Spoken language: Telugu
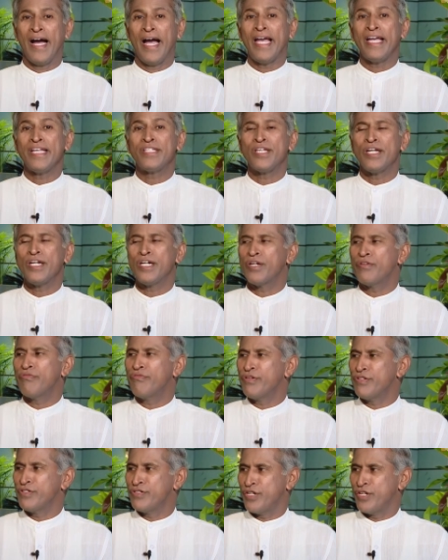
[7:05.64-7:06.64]
హై
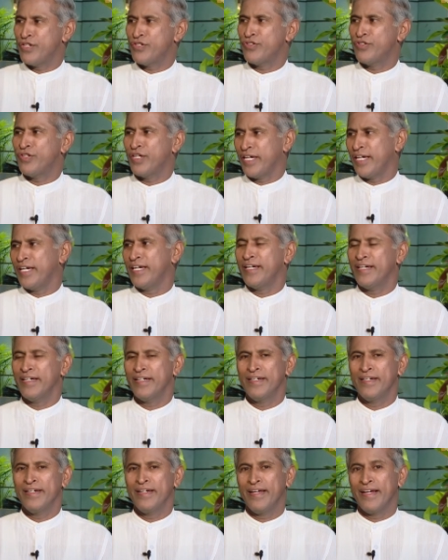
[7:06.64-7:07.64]
సెంట్రిఫ్యూజ్ చేస్తే
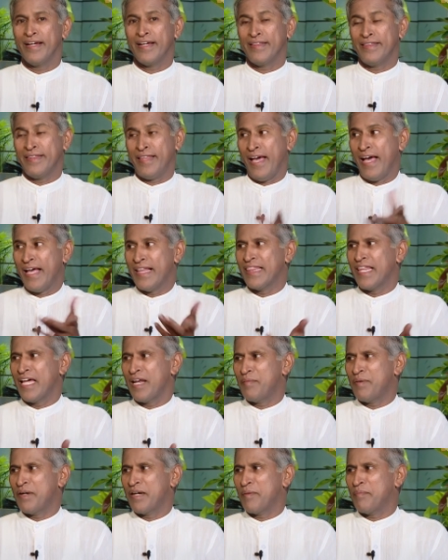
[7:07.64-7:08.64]
ఇక
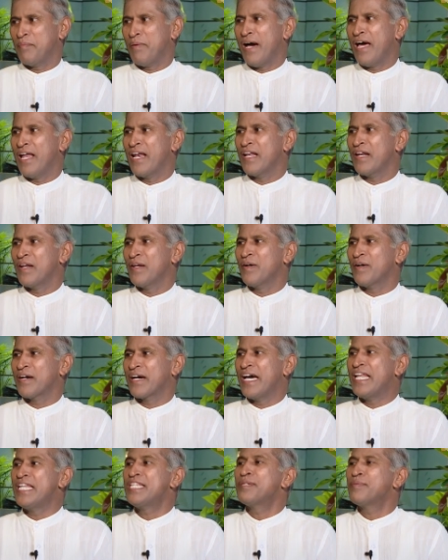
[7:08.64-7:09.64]
తేలదనమాట పాలల్లో
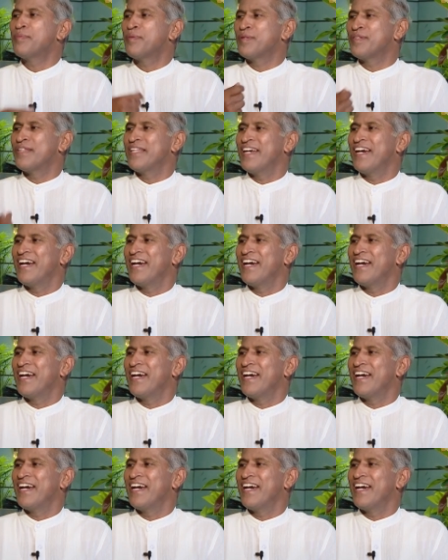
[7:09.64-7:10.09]
కలిసిపోతుంది